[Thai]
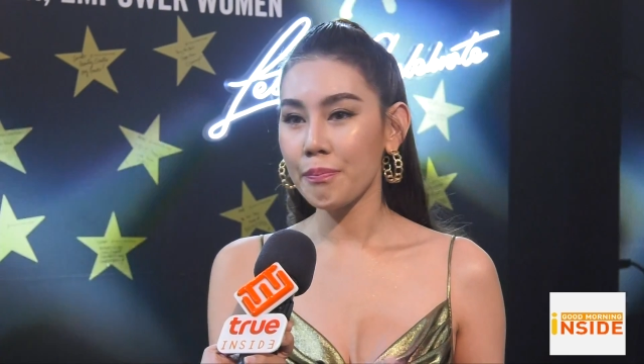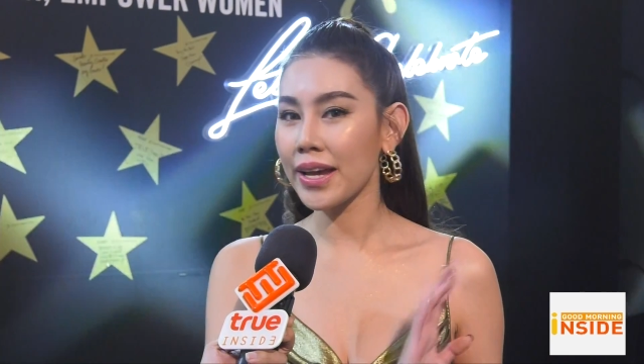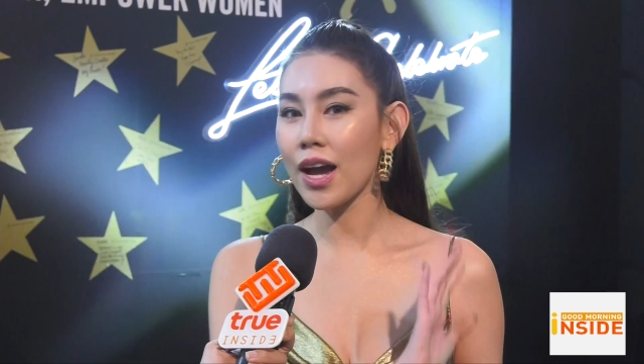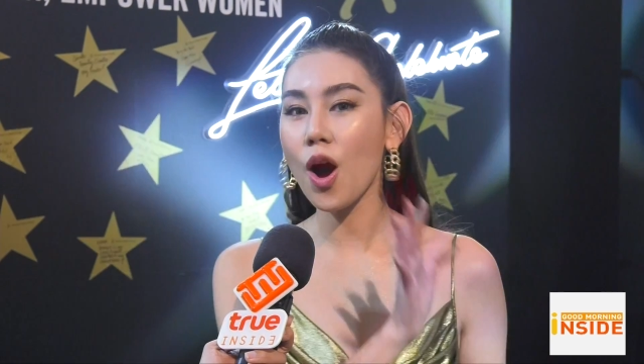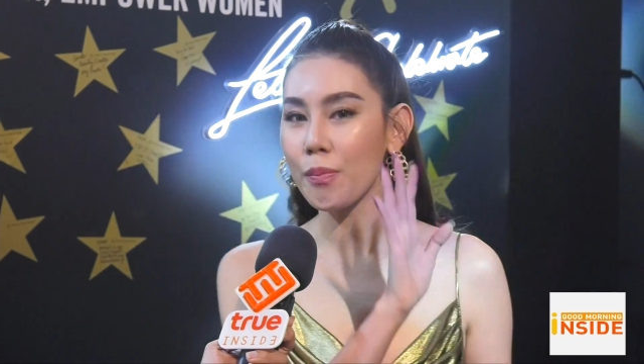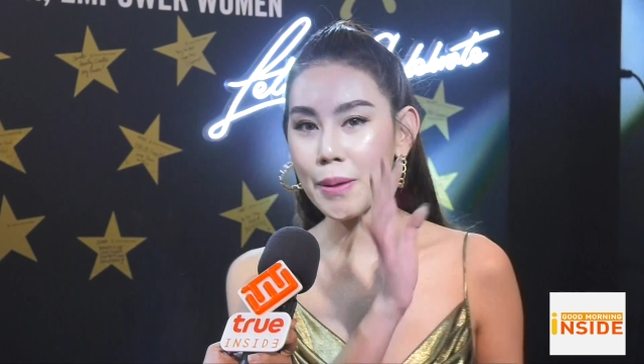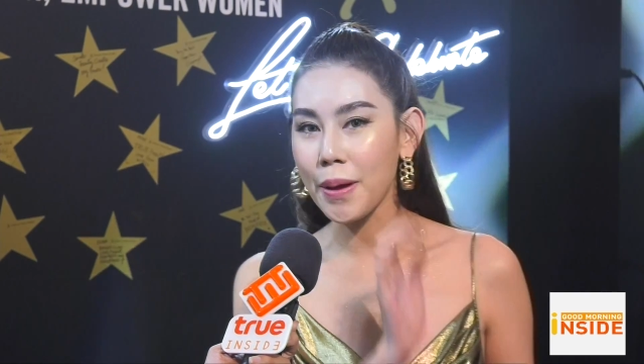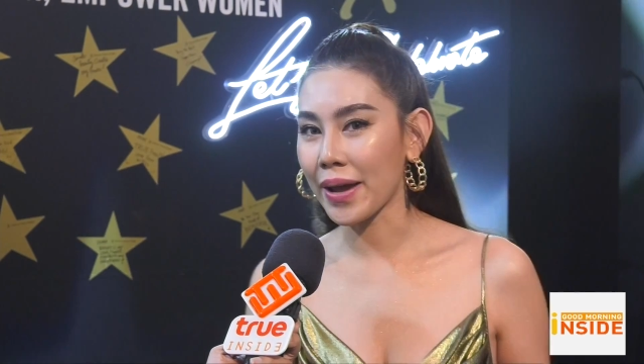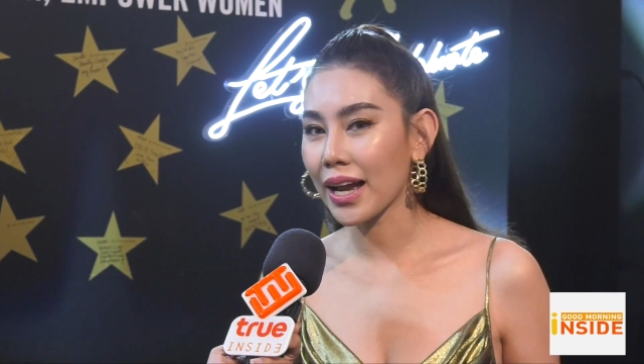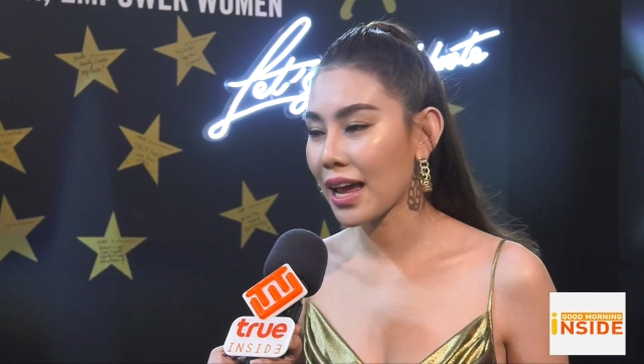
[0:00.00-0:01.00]
ไม่ออกมา
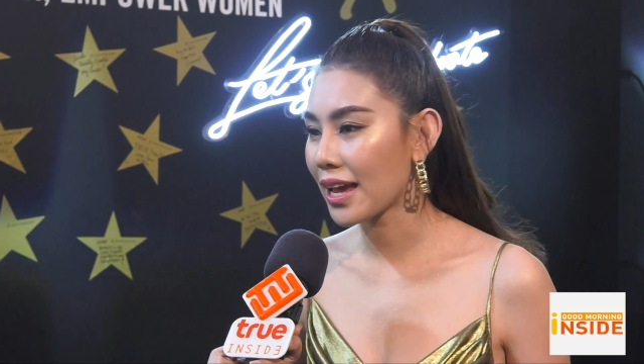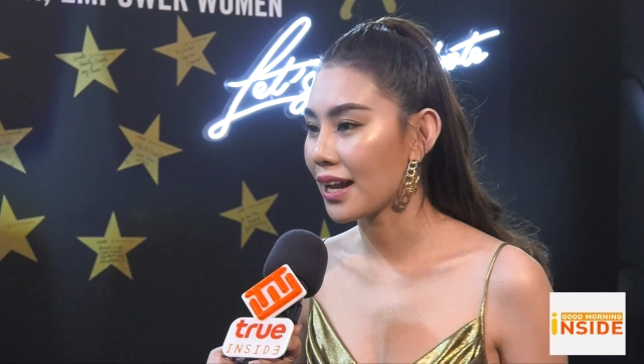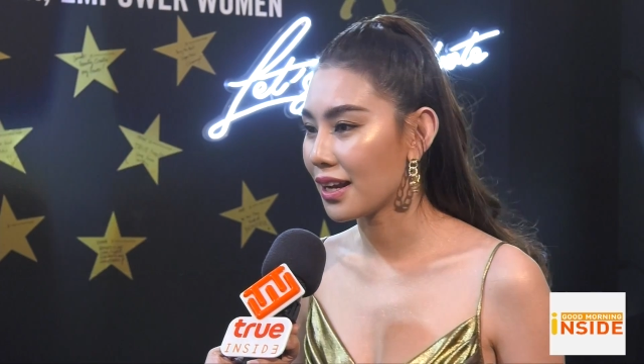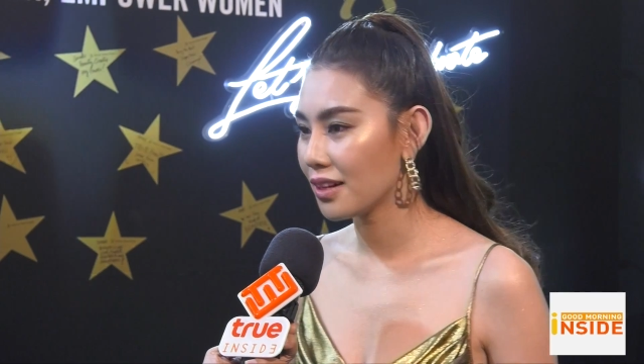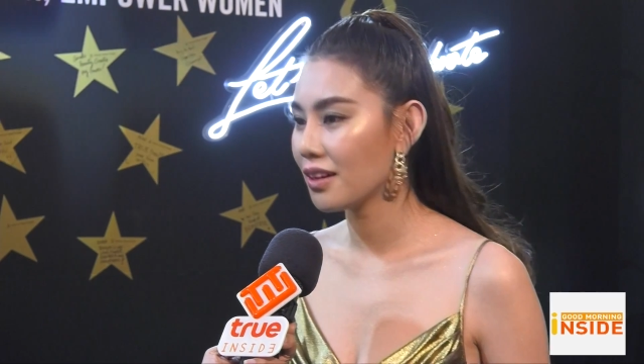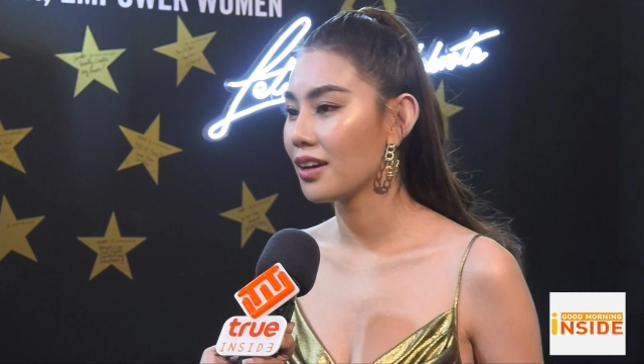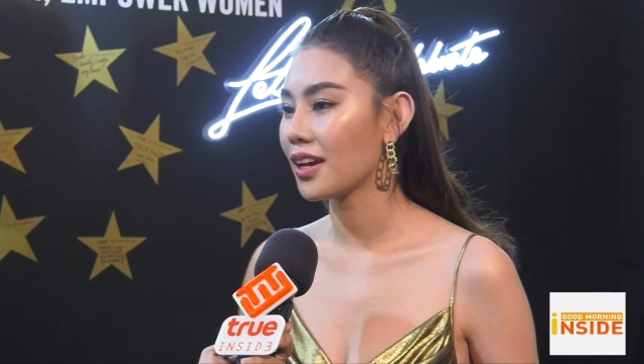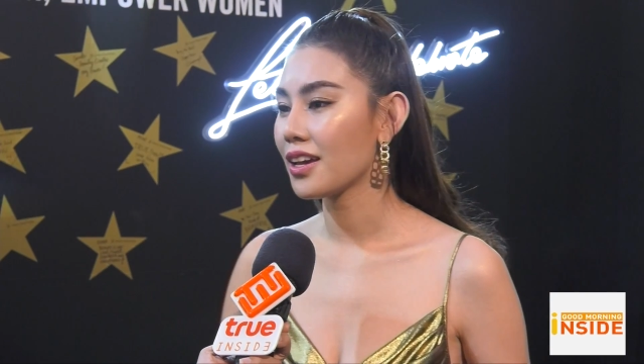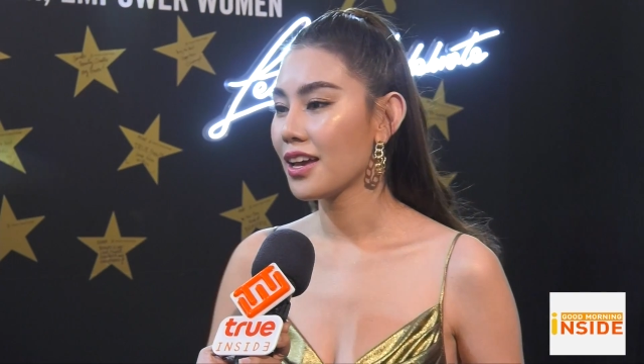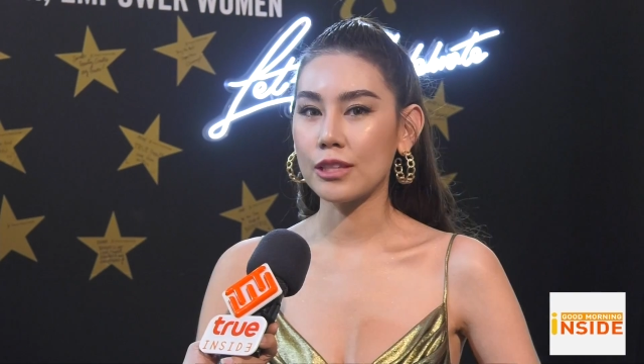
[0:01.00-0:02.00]
แบบให้ใครเห็นเลย
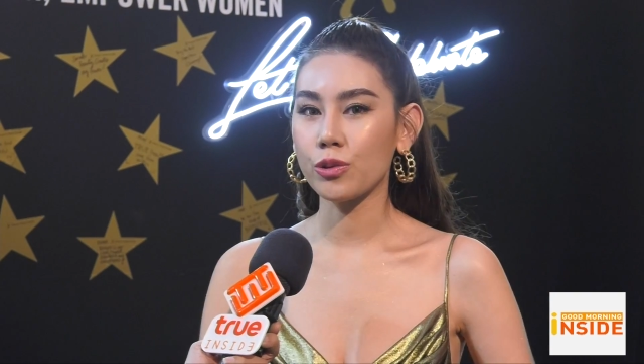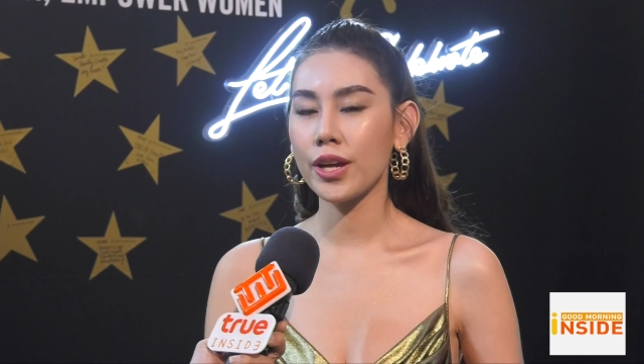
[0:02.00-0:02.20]
ติด